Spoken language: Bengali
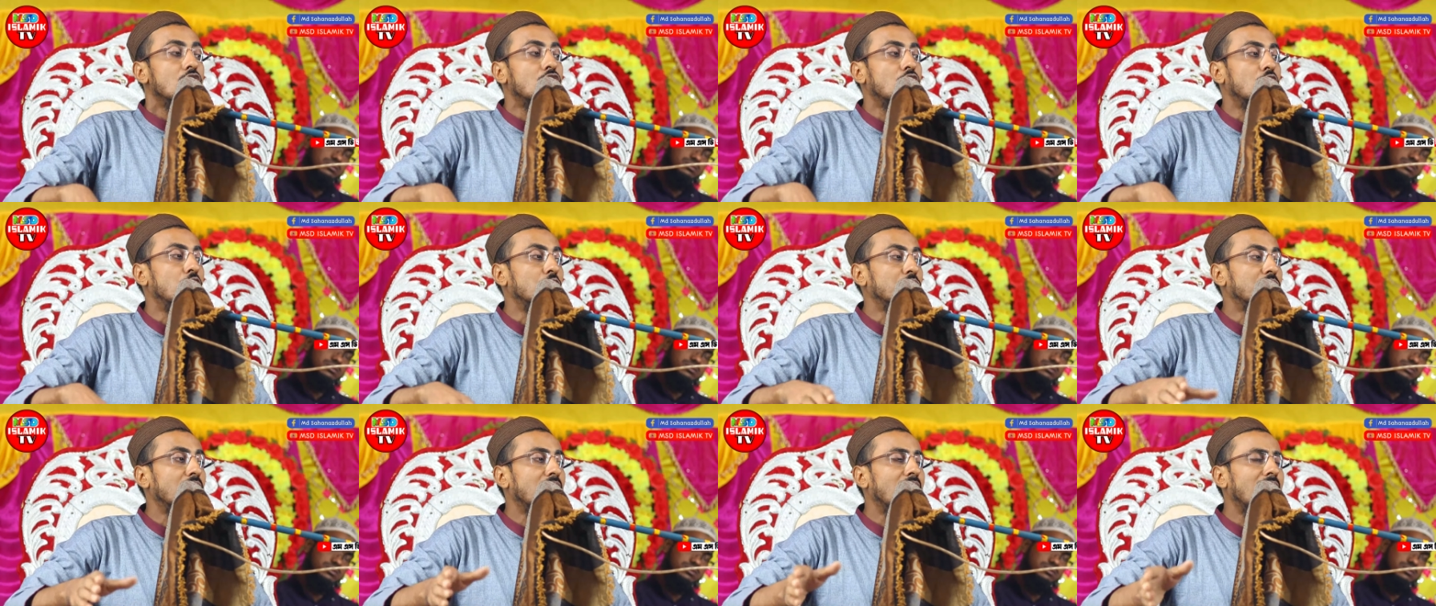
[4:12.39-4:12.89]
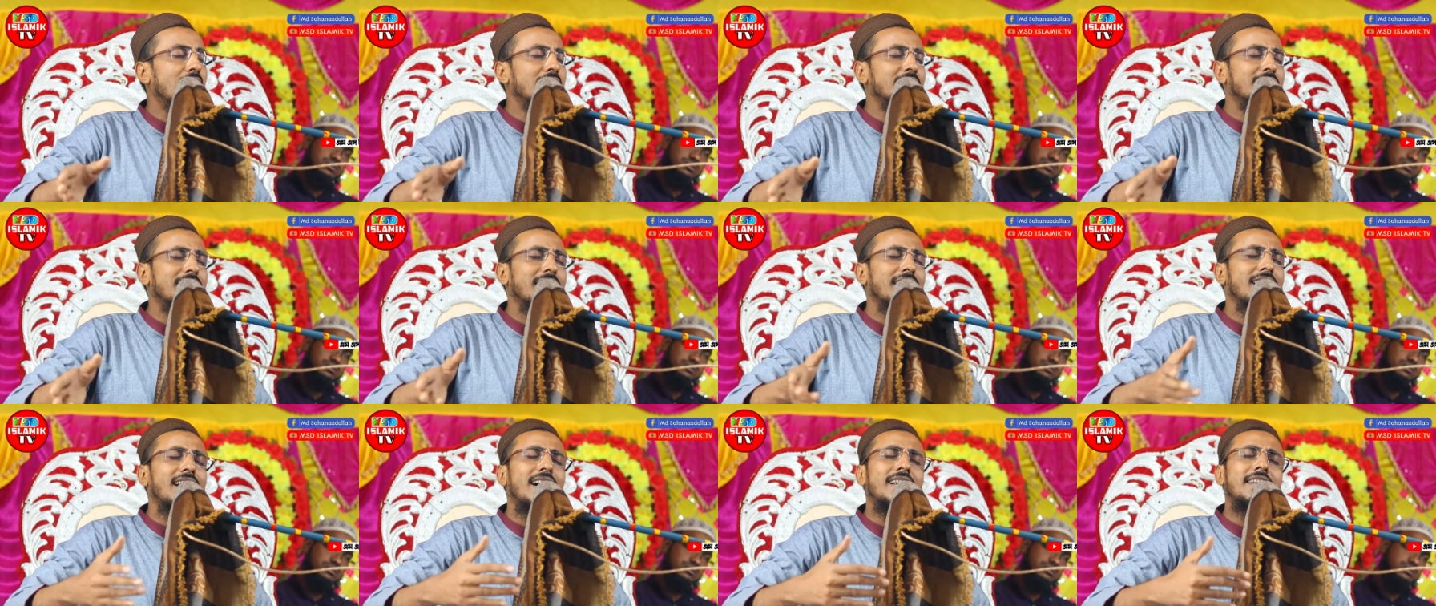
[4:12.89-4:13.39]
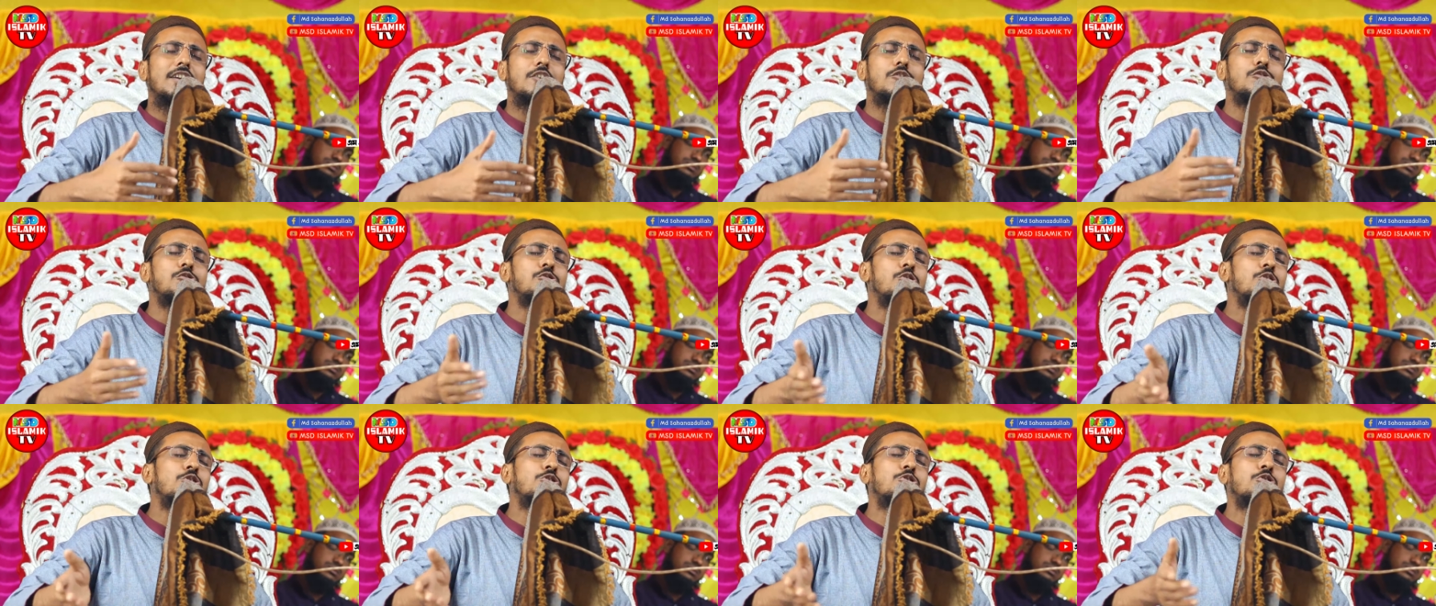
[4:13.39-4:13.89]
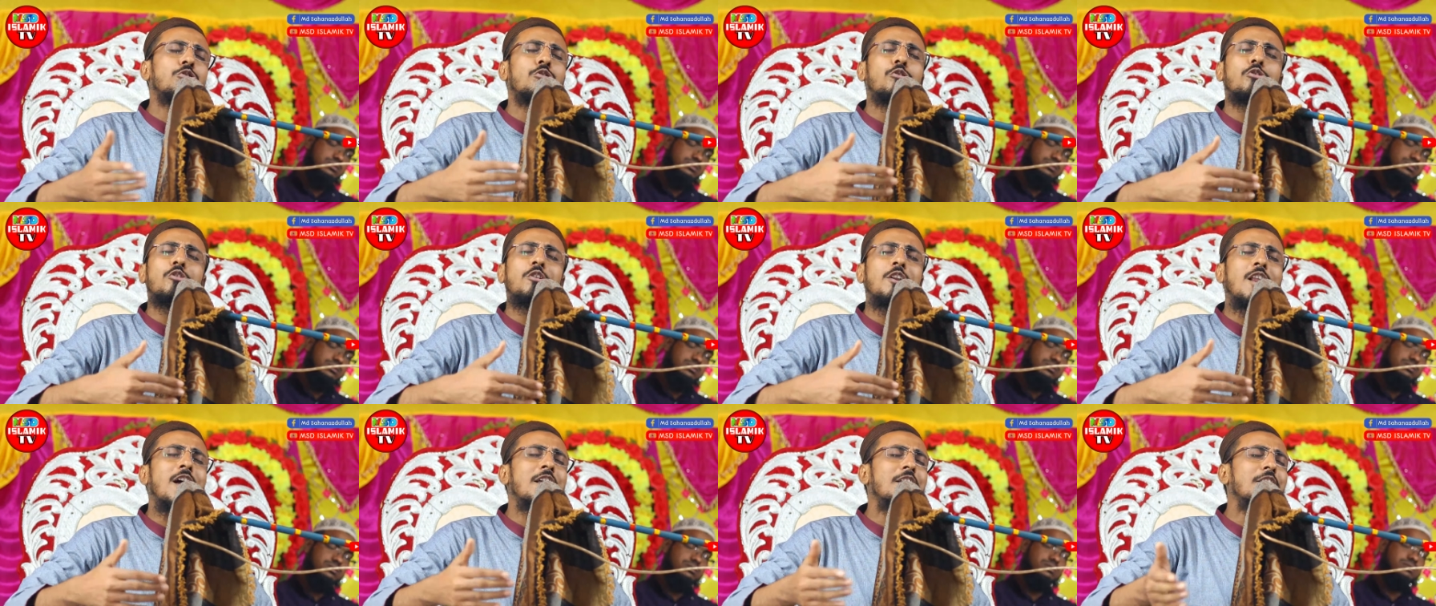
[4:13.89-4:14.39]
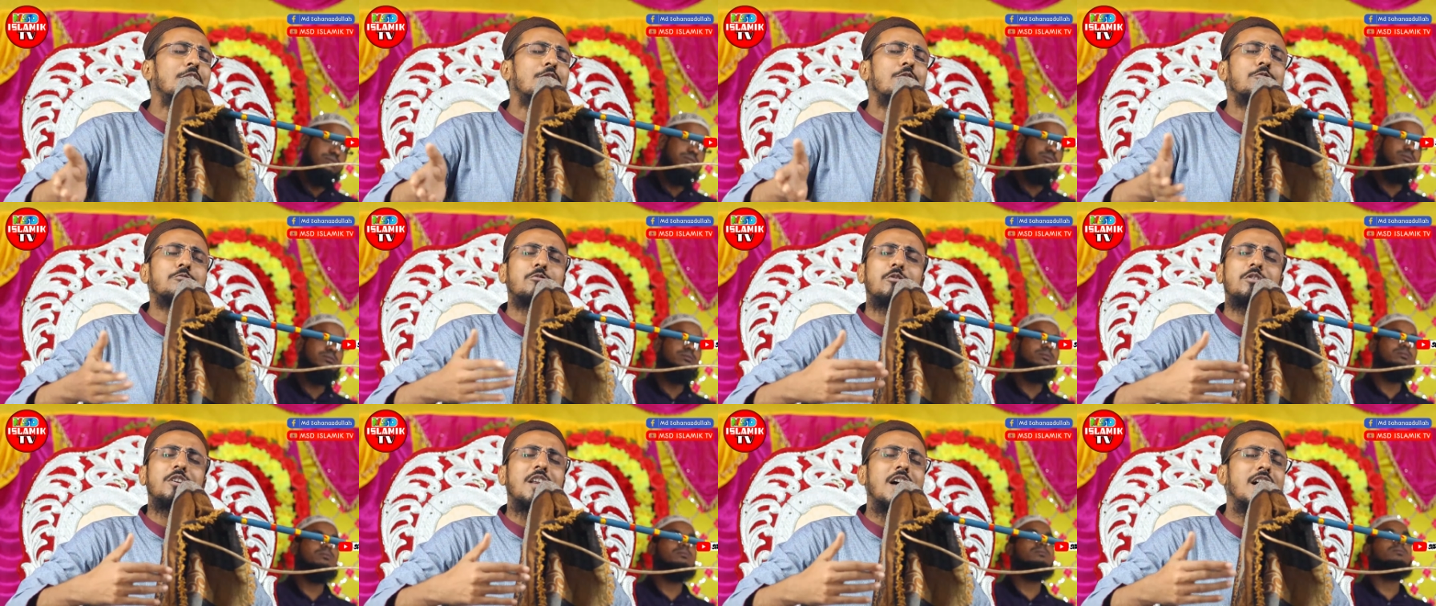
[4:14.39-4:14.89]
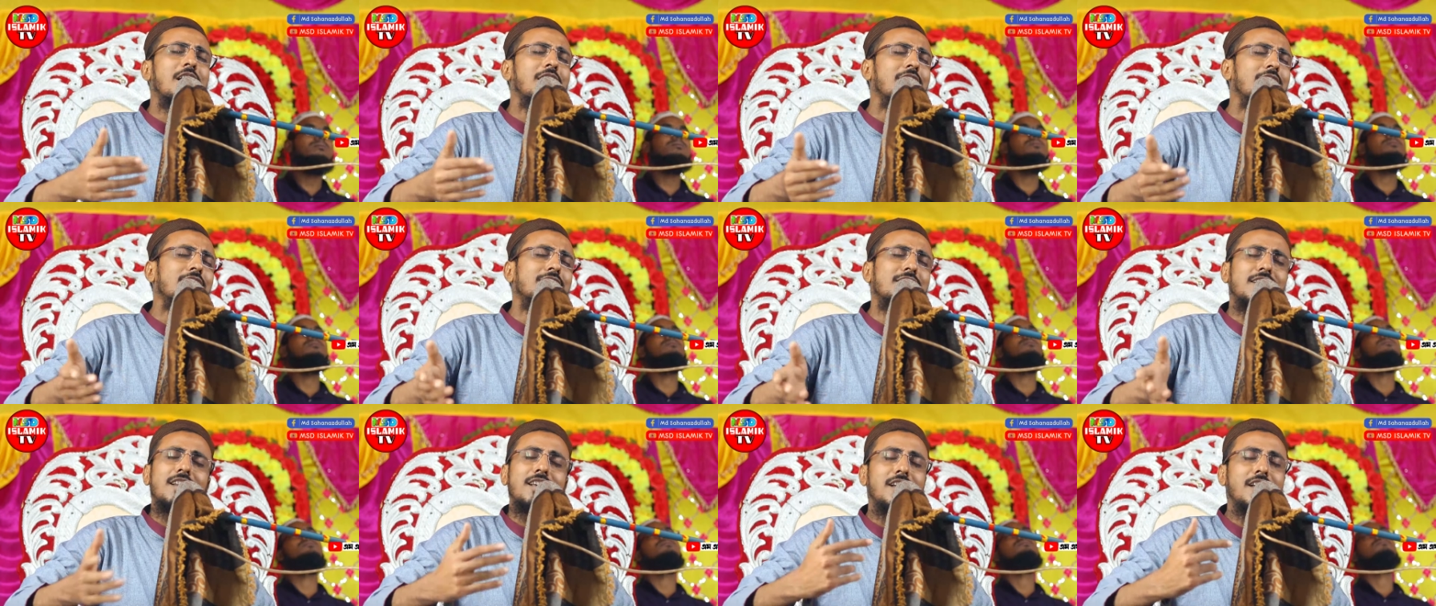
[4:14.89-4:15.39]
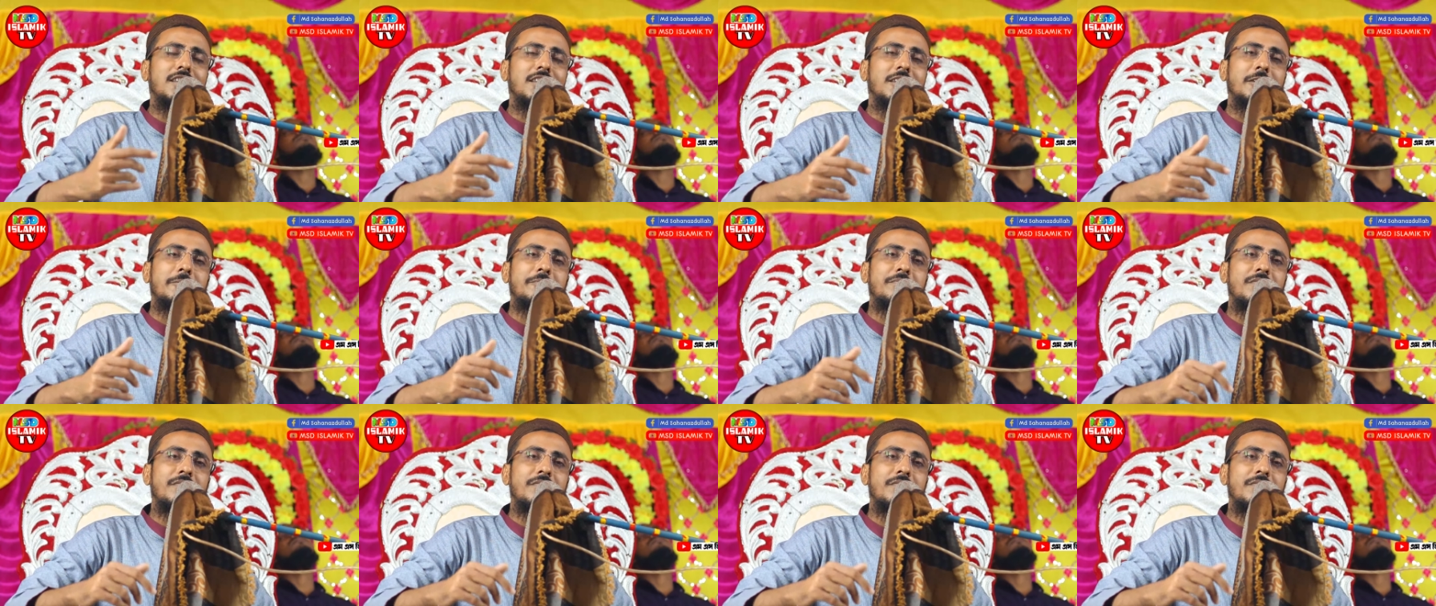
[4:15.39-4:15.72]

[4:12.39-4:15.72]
সুতরাং যেখানে কোনো চোর নাই কোনো ডাকাত নাই